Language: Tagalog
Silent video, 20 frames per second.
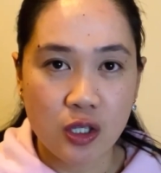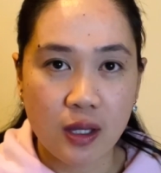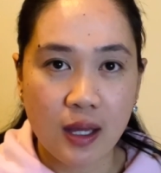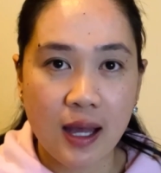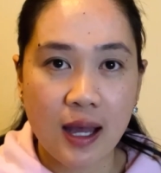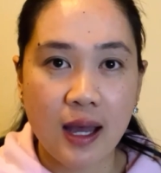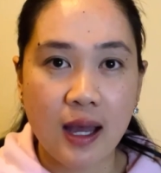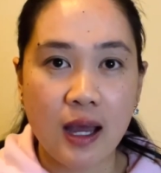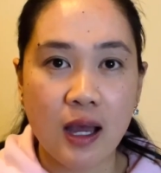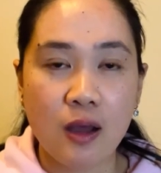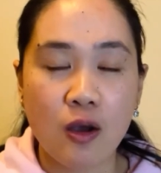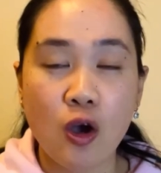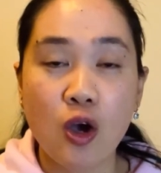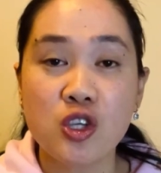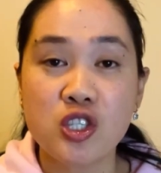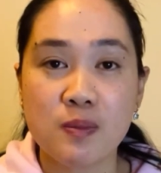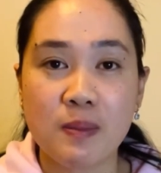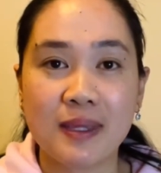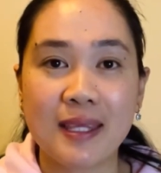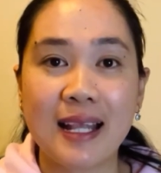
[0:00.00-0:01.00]
uh,
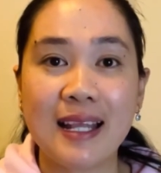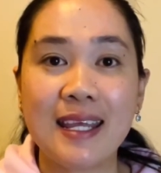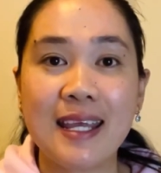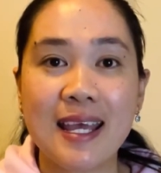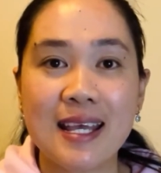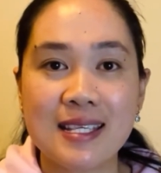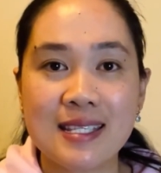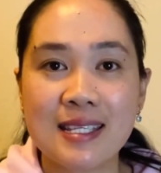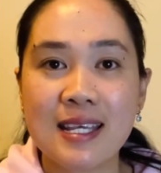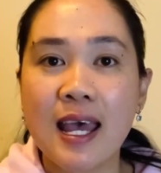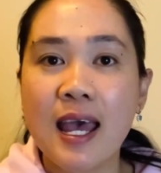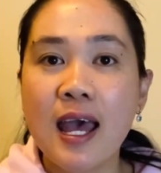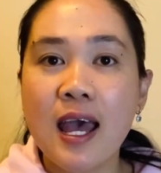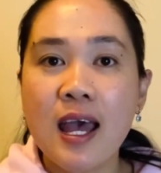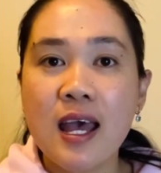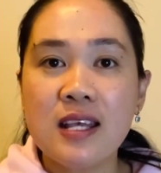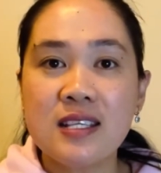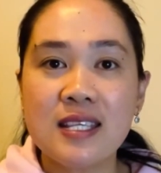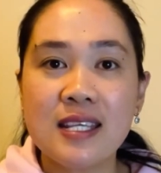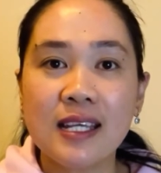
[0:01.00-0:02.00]
Hospital? Yes.
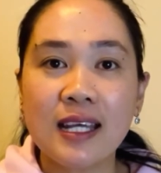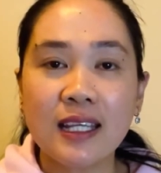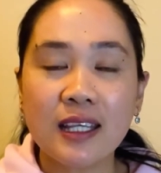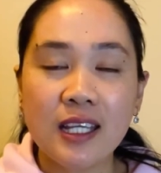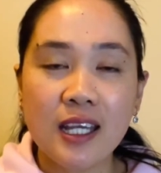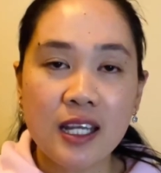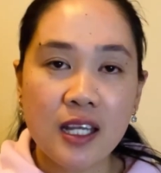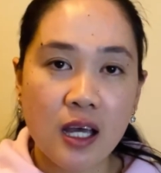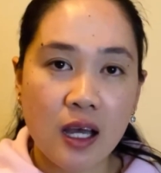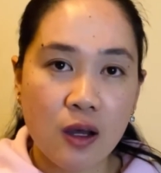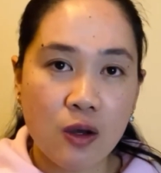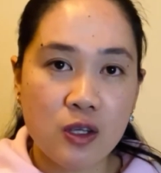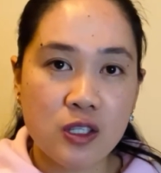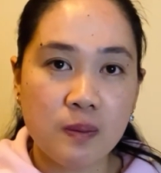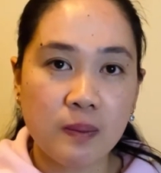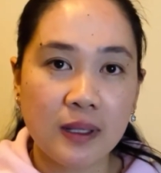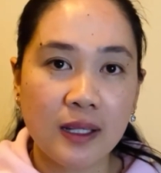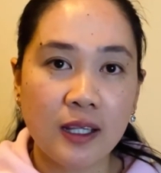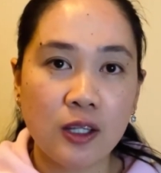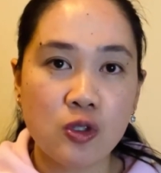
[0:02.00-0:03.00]
Sikat yan na
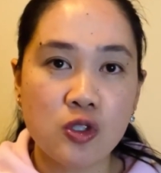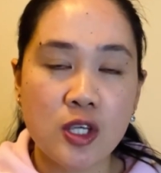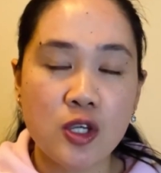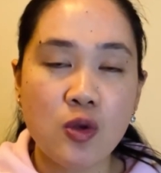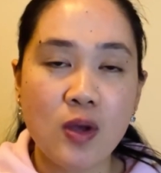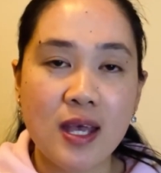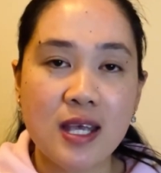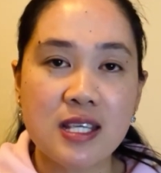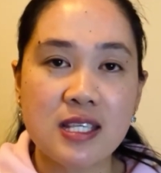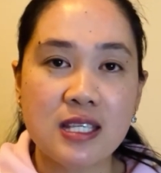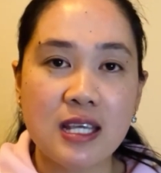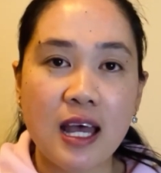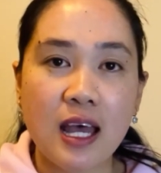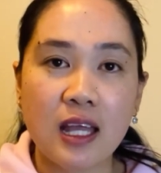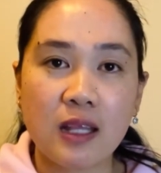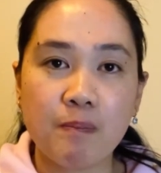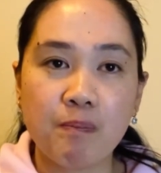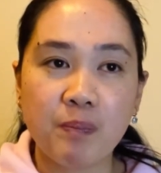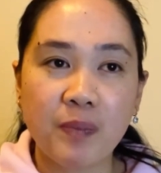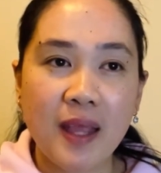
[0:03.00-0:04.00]
hospital dito sa US
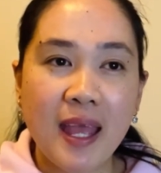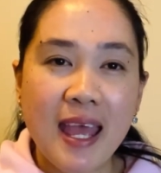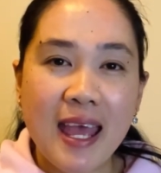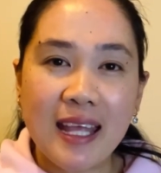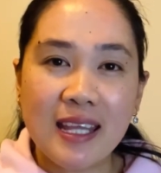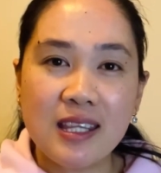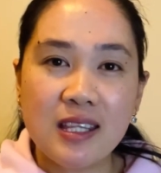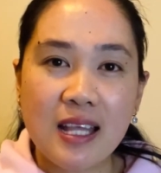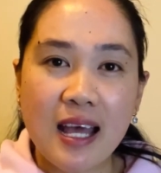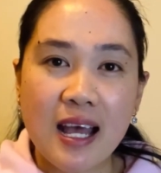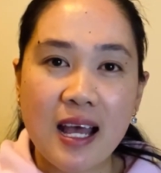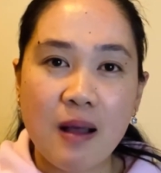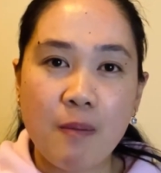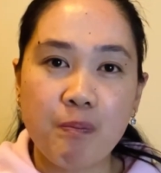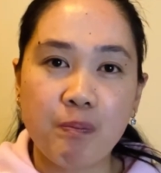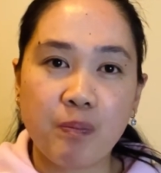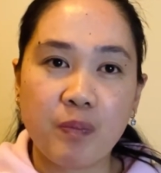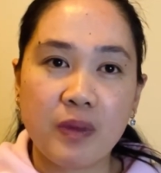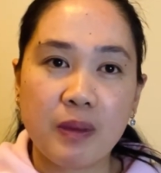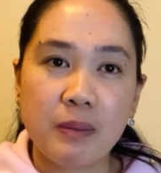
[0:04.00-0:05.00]
at
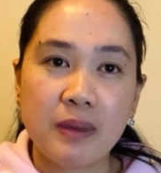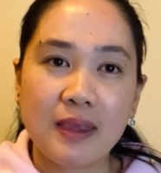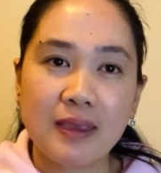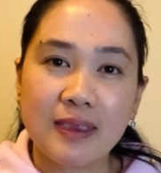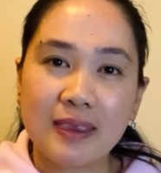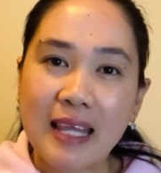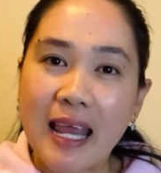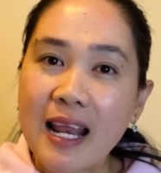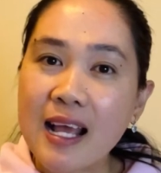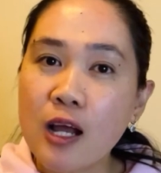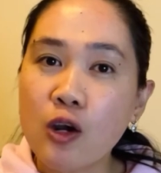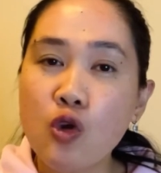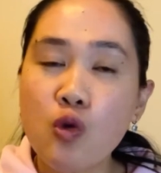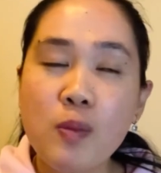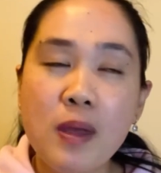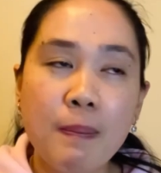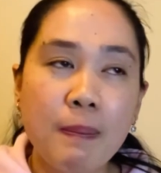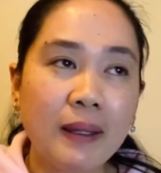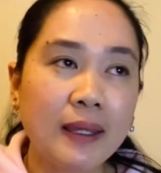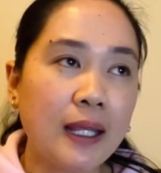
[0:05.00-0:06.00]
um, talagang
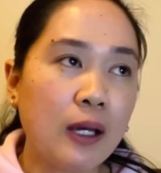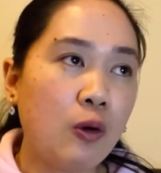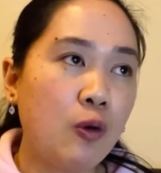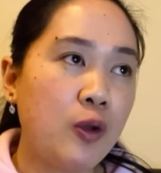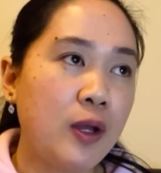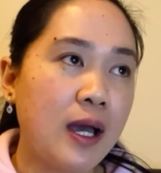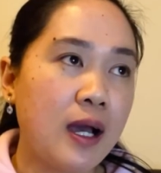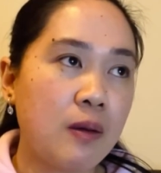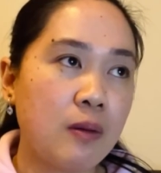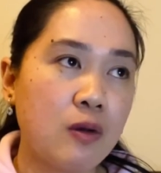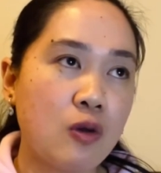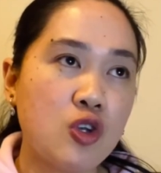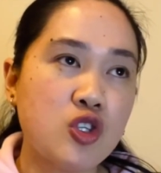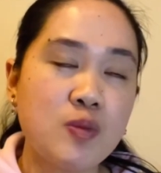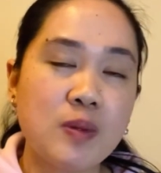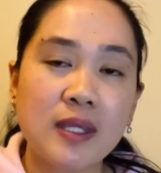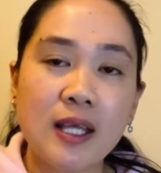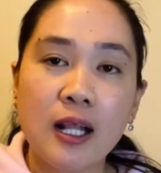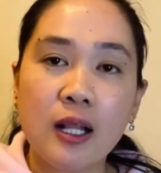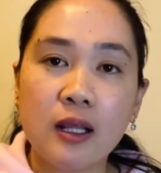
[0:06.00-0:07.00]
lumipat ako ng
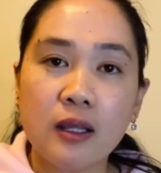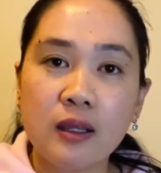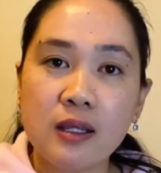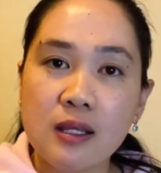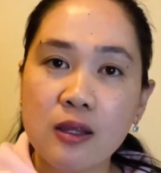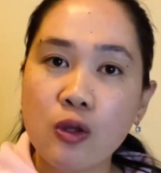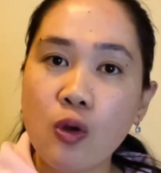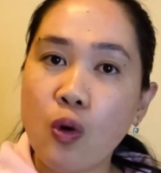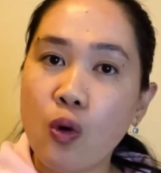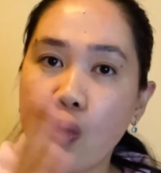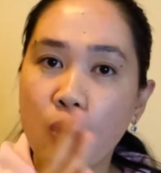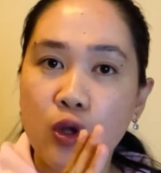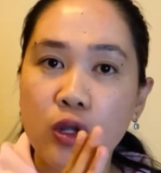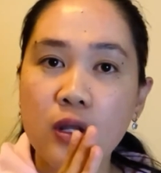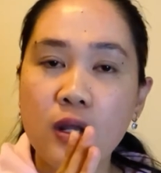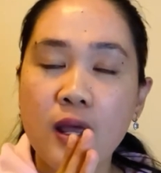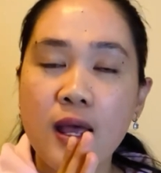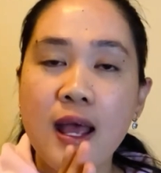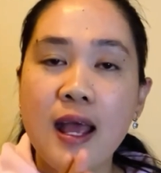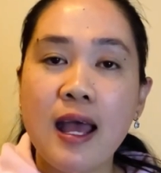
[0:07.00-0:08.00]
hospital noon
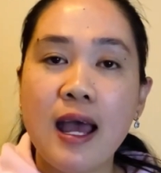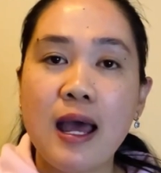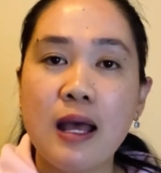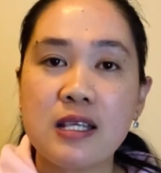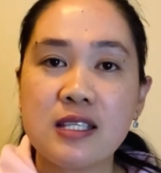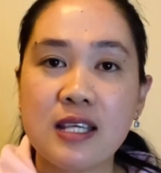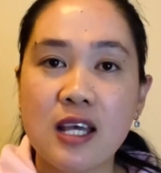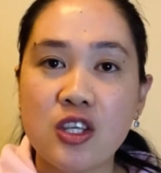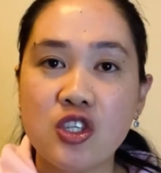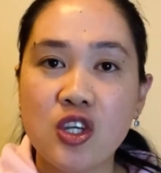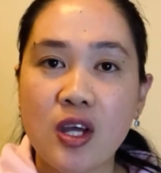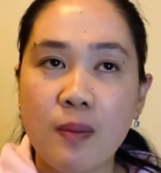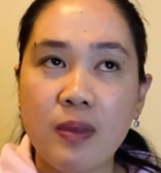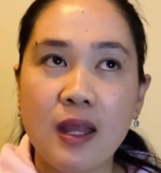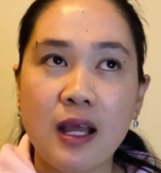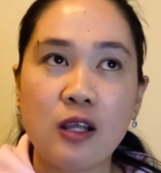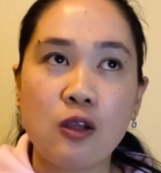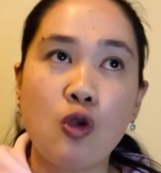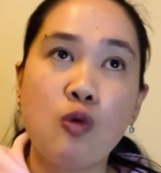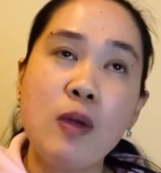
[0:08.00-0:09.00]
sa,
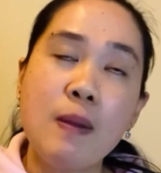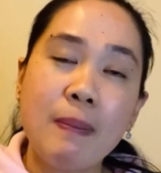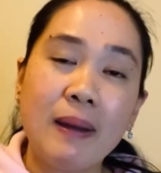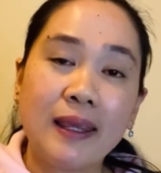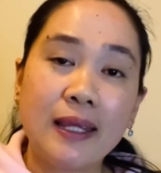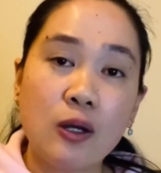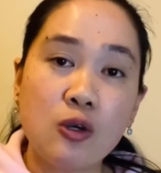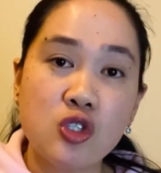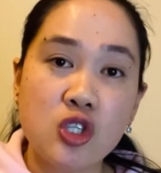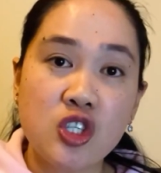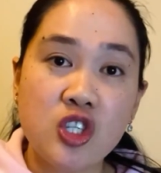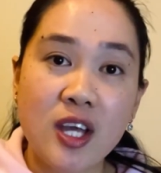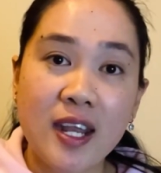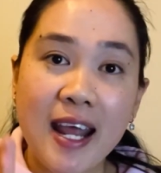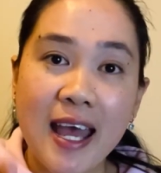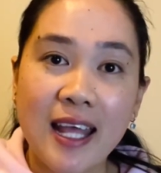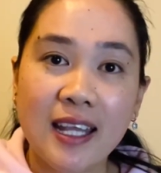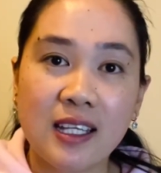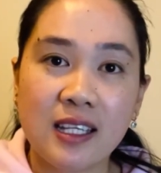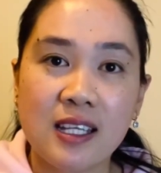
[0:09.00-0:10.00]
lumipat ako sa John
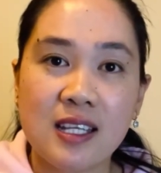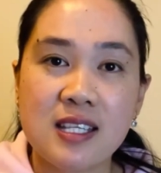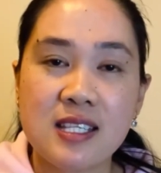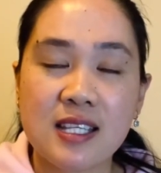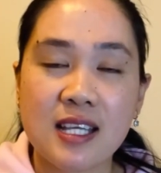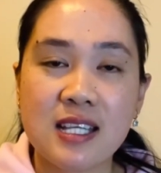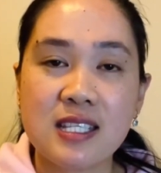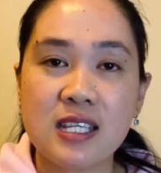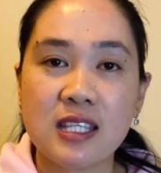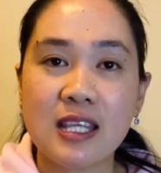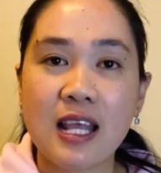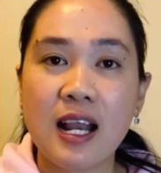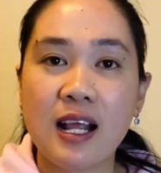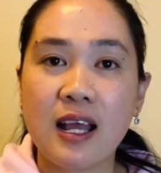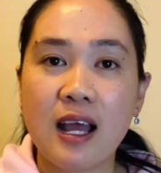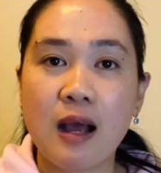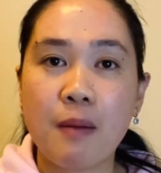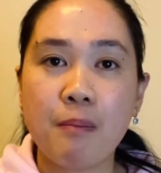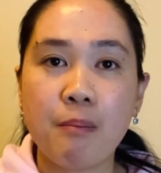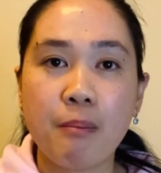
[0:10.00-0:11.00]
Hopkins kasi
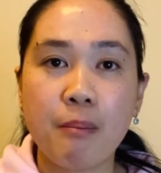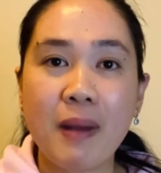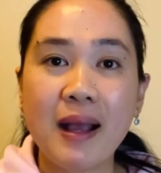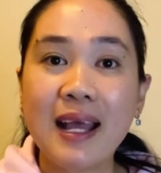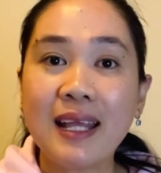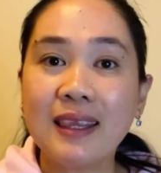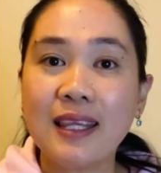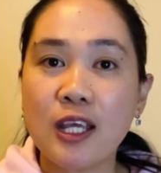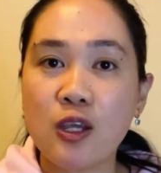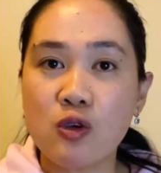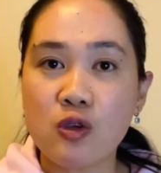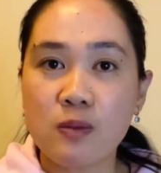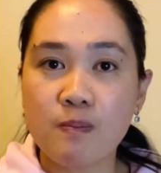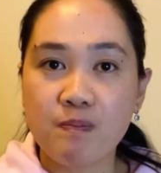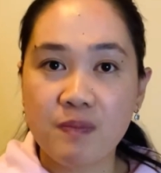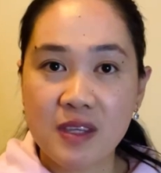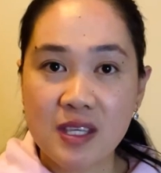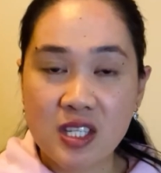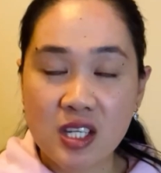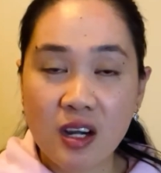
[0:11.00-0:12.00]
talagang maganda yung
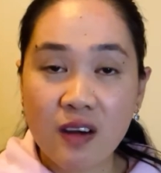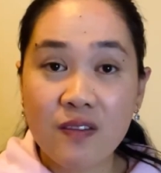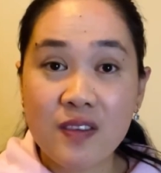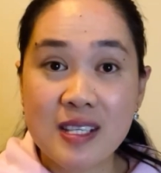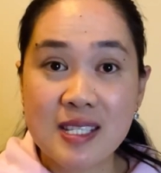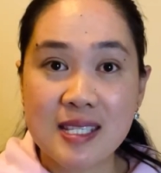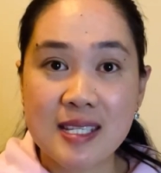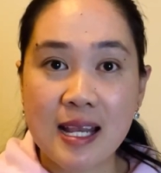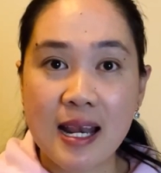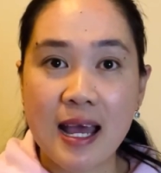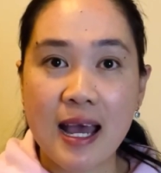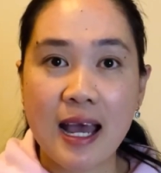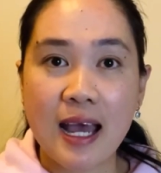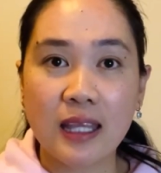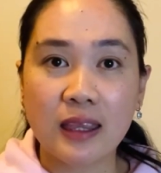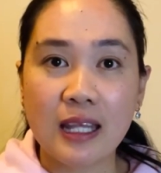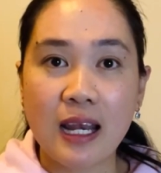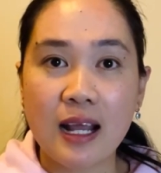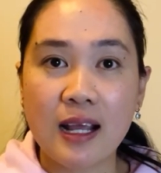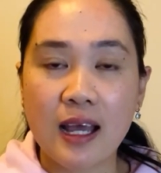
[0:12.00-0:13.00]
service nila at
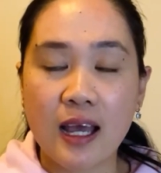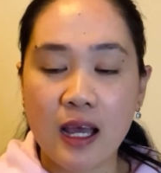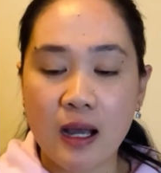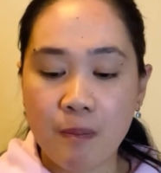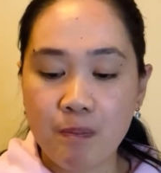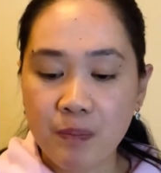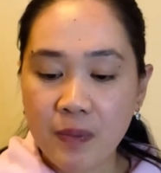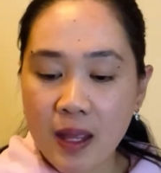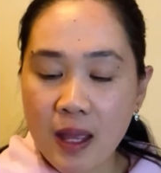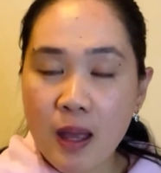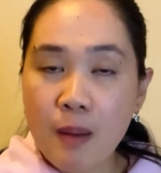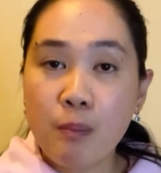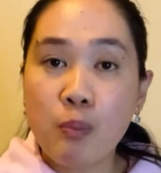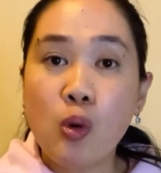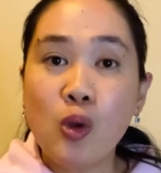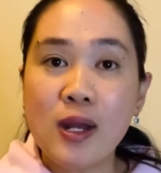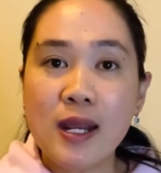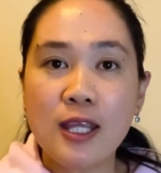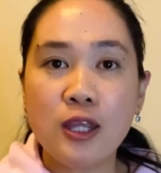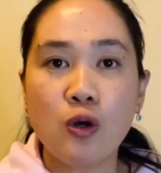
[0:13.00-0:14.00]
talagang
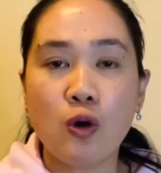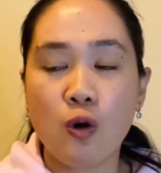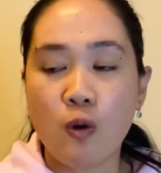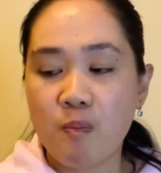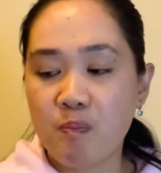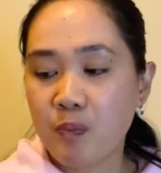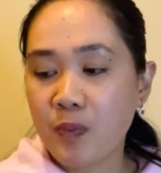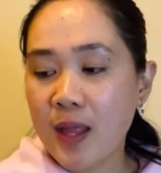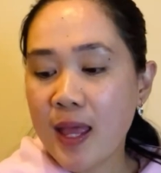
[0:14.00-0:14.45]
pulido.